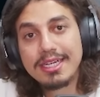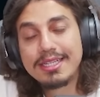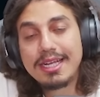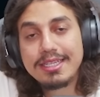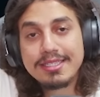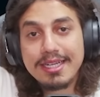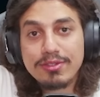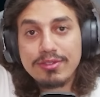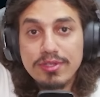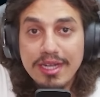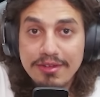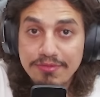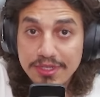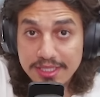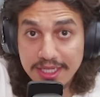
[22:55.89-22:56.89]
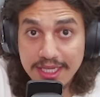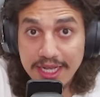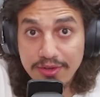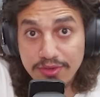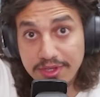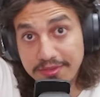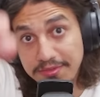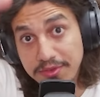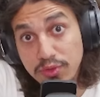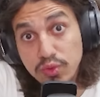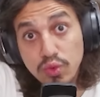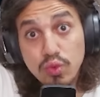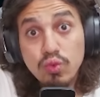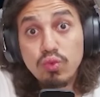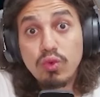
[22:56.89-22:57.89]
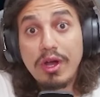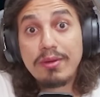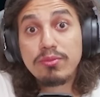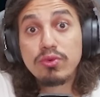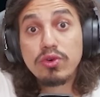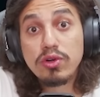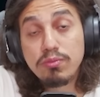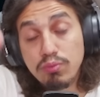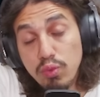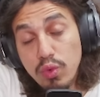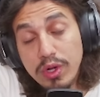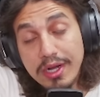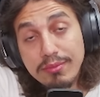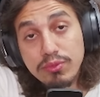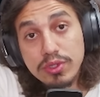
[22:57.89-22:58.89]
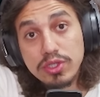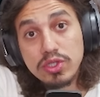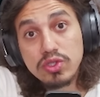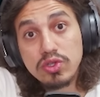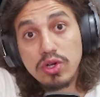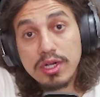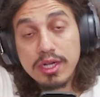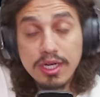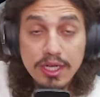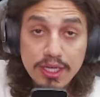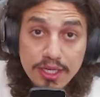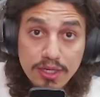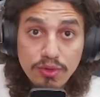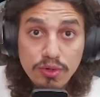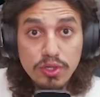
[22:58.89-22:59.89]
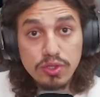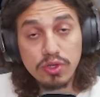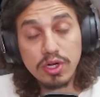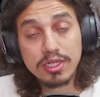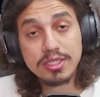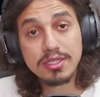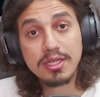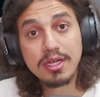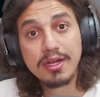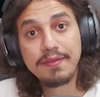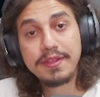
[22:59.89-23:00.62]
Analisado da vez aqui agora foi o Duo do Amor, Muca, Muriçoca e Gordox.